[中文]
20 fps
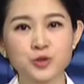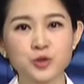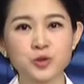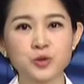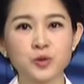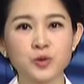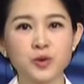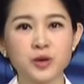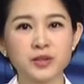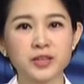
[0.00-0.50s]

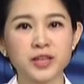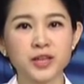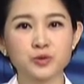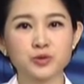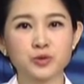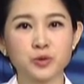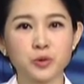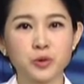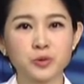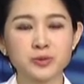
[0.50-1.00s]
中国铁
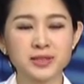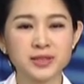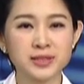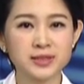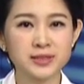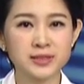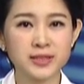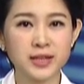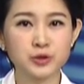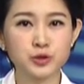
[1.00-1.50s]
路总公
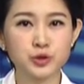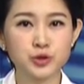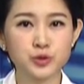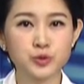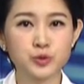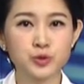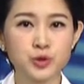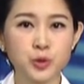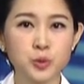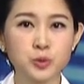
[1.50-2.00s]
司将
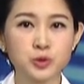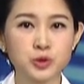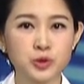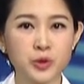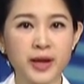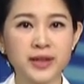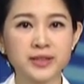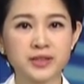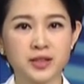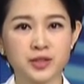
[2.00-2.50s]
出重
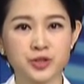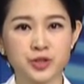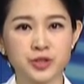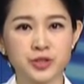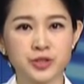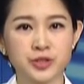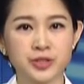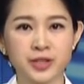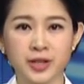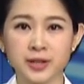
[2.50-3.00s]
拳整
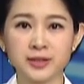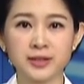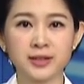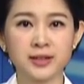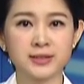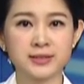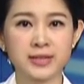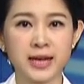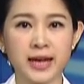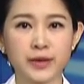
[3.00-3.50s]
治乘
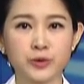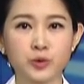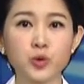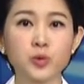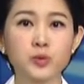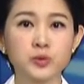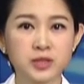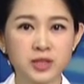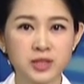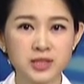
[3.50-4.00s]
客在
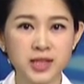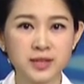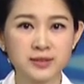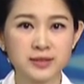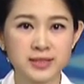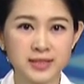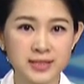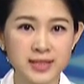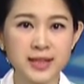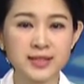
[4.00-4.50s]
动车
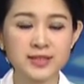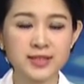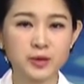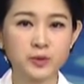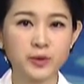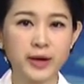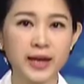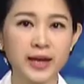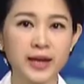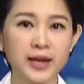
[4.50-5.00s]
上的吸烟
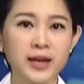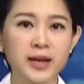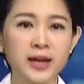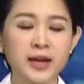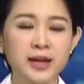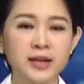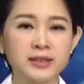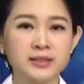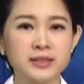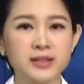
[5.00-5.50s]
行为。
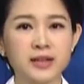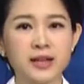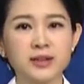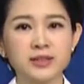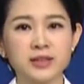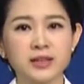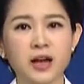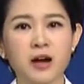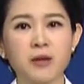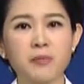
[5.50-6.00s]
记者
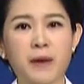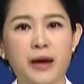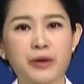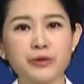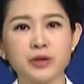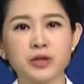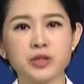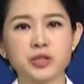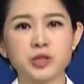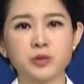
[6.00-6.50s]
了解到，
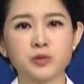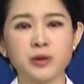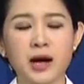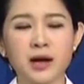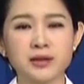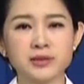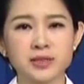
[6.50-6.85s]
八月十五